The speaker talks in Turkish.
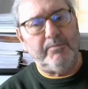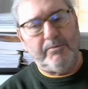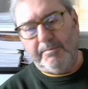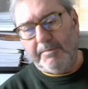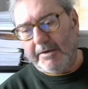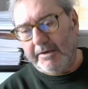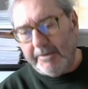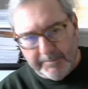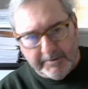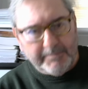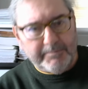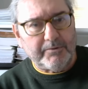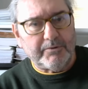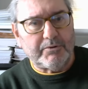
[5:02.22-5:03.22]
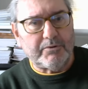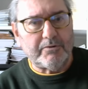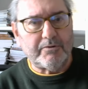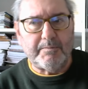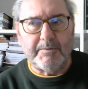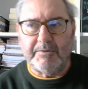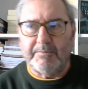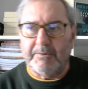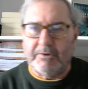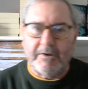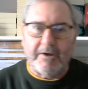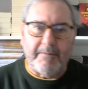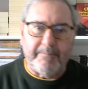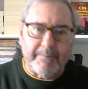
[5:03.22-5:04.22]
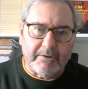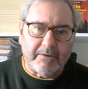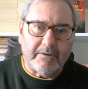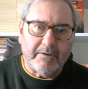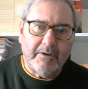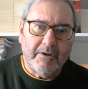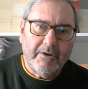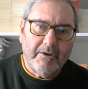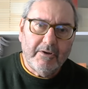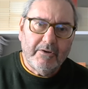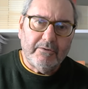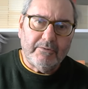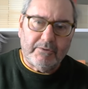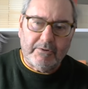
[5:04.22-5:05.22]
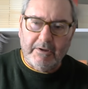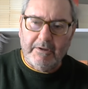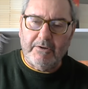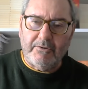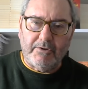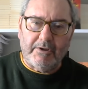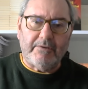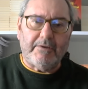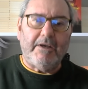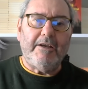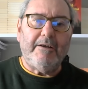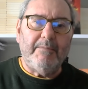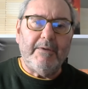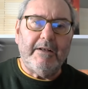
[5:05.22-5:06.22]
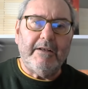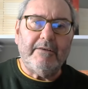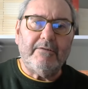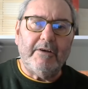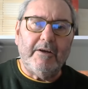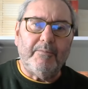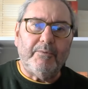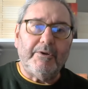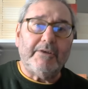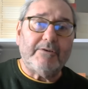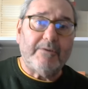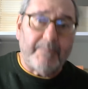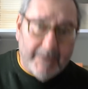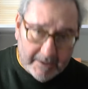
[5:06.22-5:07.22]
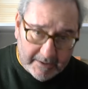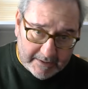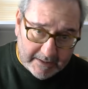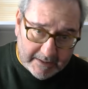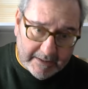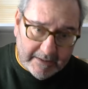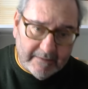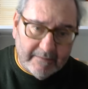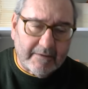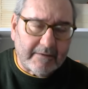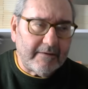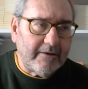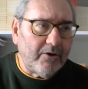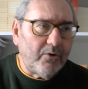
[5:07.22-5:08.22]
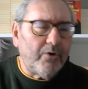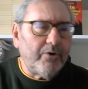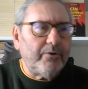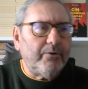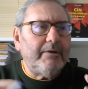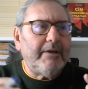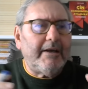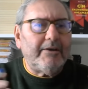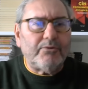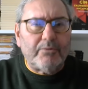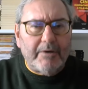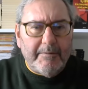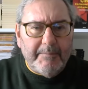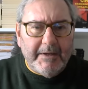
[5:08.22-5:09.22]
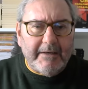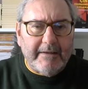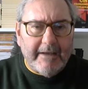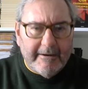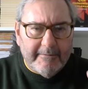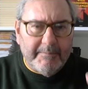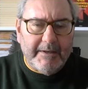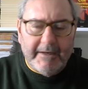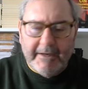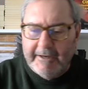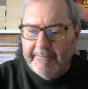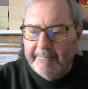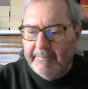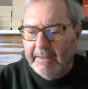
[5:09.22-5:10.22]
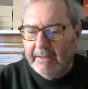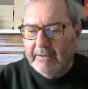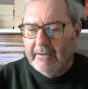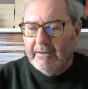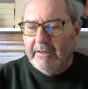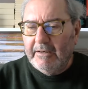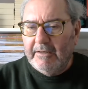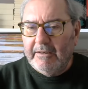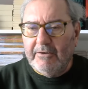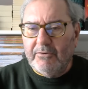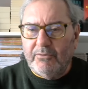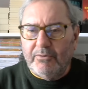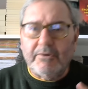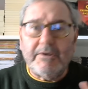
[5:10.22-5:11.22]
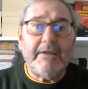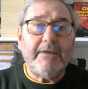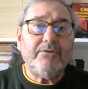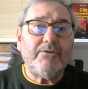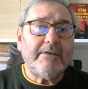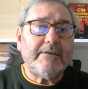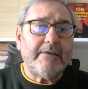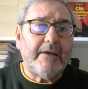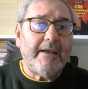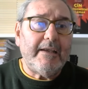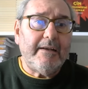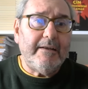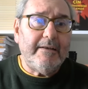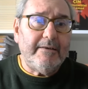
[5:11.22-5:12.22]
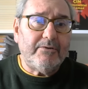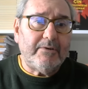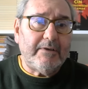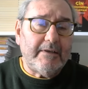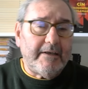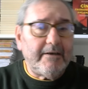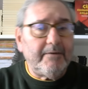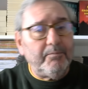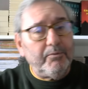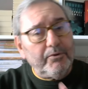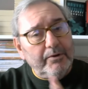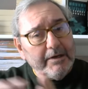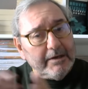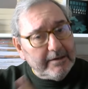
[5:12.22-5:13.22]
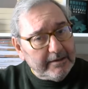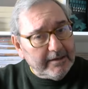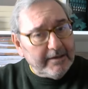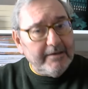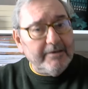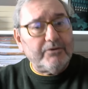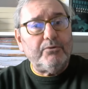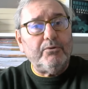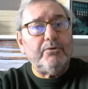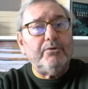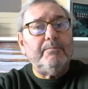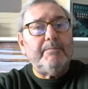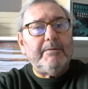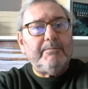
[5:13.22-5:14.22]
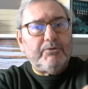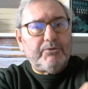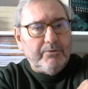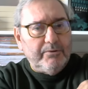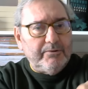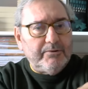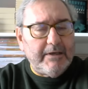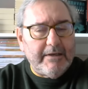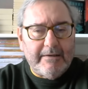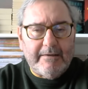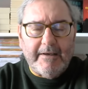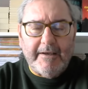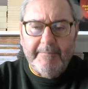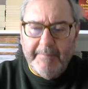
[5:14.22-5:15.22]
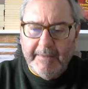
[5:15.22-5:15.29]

büyük bir ayıp yapıyorsunuz. Biz bir şey yapmadık. Üstelik Cezayir milletine bu nasıl bir hakarettir diye. O günden sonra birdenbire e, Türkiye-Cezayir ilişkileri bugüne kadar hiç görünmemiş ölçekte